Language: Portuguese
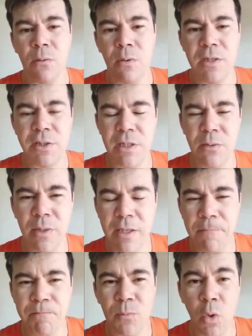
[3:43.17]
tô deixando
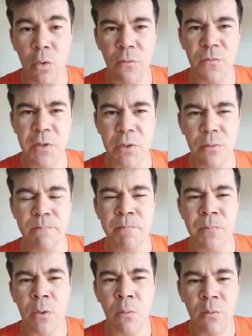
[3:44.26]
aí todo o vídeo
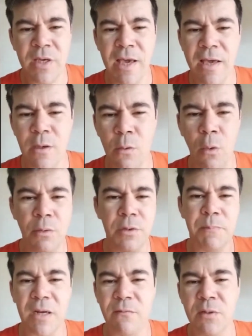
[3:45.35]
um QR
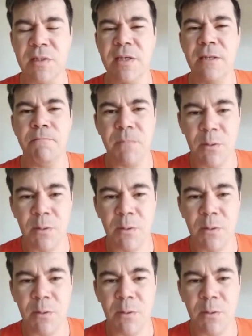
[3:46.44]
Code para você,